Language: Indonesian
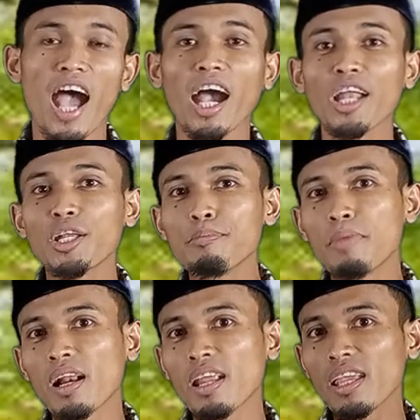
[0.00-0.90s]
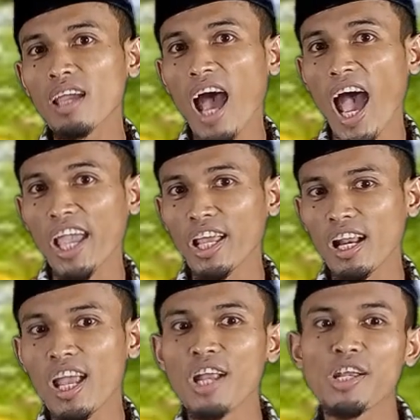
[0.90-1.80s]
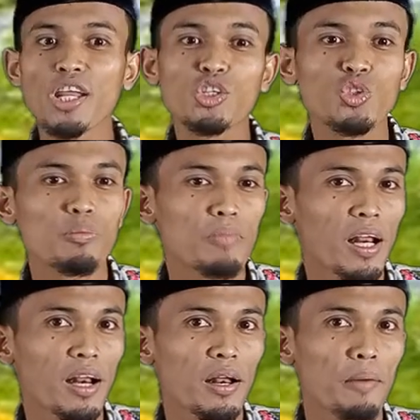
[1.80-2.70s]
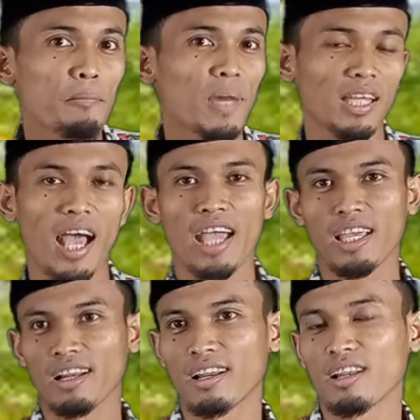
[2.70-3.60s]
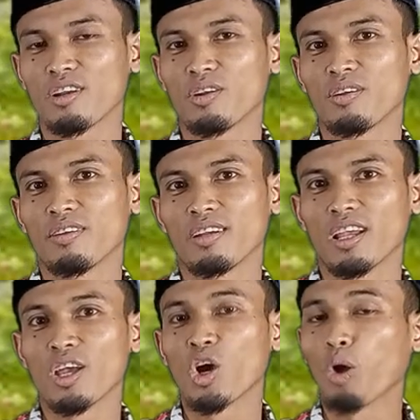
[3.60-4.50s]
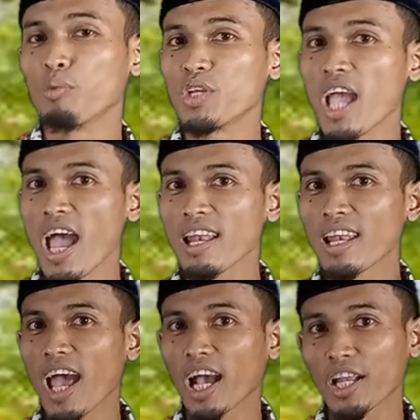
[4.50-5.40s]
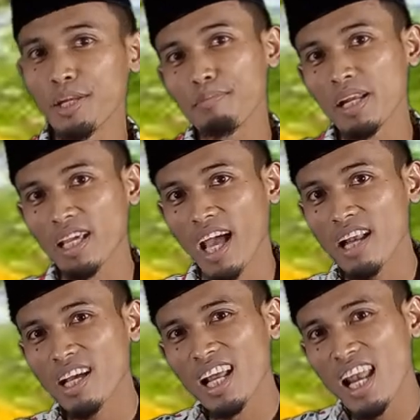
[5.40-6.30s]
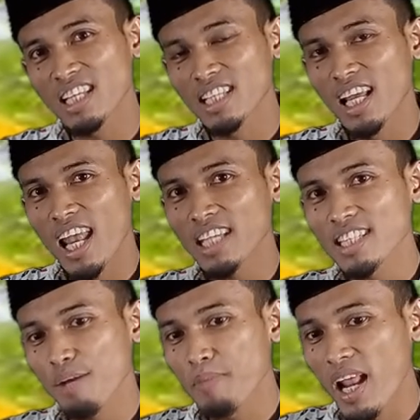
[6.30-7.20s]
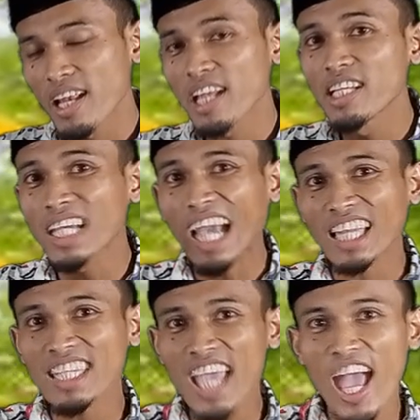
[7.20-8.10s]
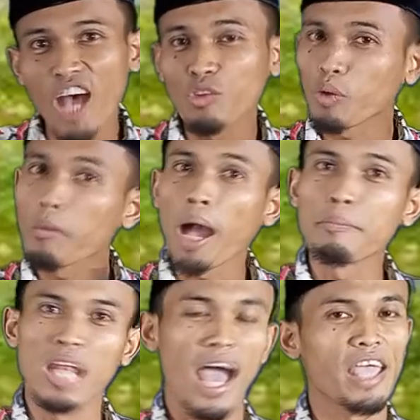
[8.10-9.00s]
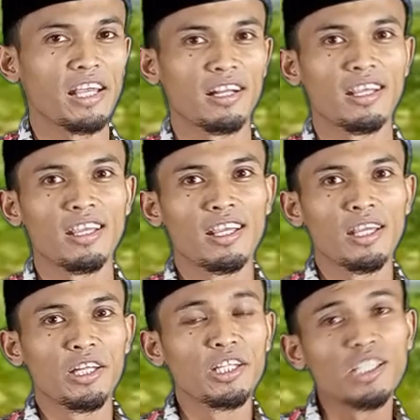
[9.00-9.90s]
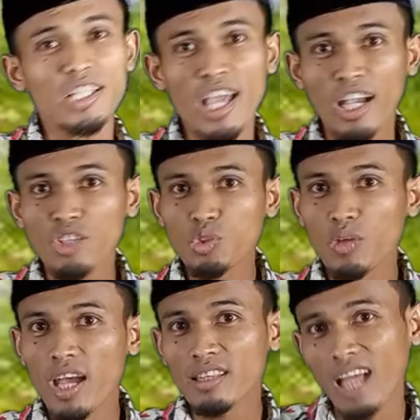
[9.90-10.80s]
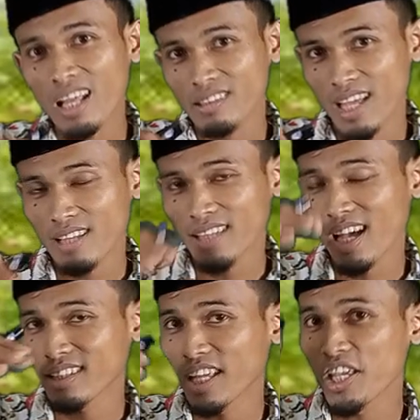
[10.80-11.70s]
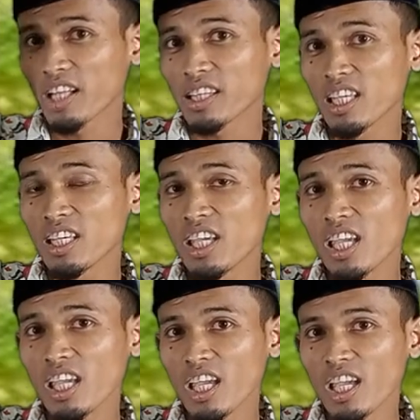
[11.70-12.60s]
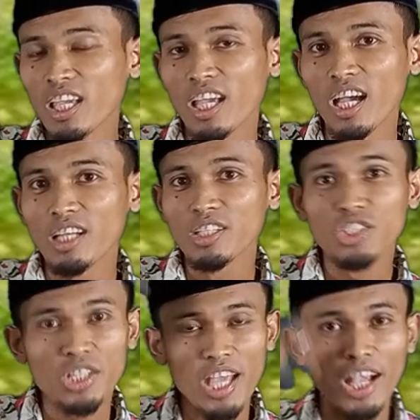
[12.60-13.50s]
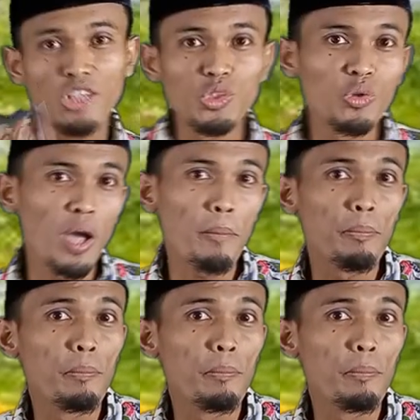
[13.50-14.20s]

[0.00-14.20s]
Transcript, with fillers: akan diberi air dari sumber mata air. Kemudian akan diberikan gelas-gelas yang berada di dekatnya untuk mengambil air. Disediakan juga tahta-tahta yang tinggi, ya, disediakan juga